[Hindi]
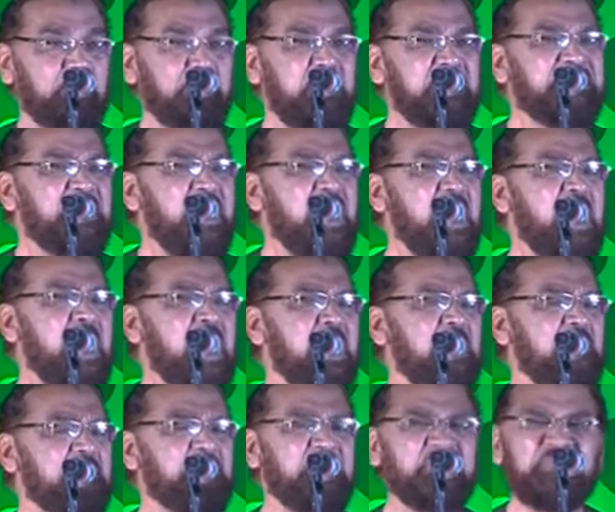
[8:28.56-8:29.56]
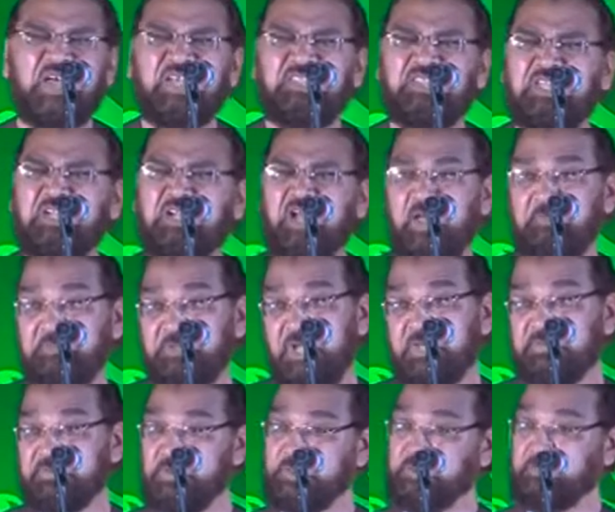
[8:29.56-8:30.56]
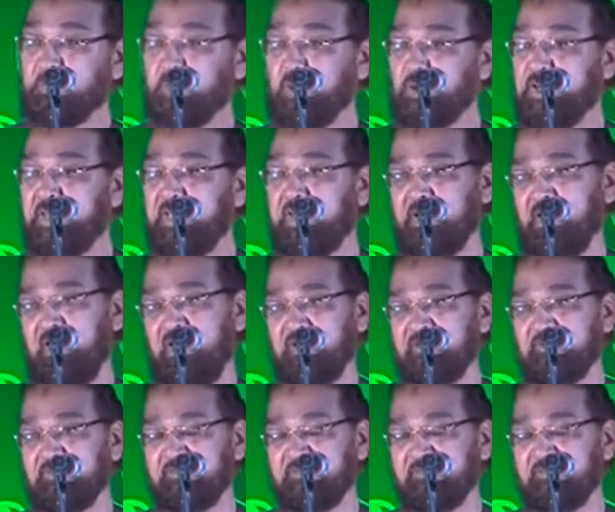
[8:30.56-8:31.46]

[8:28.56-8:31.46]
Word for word: मजा मजा देखा मिया सच बोलने का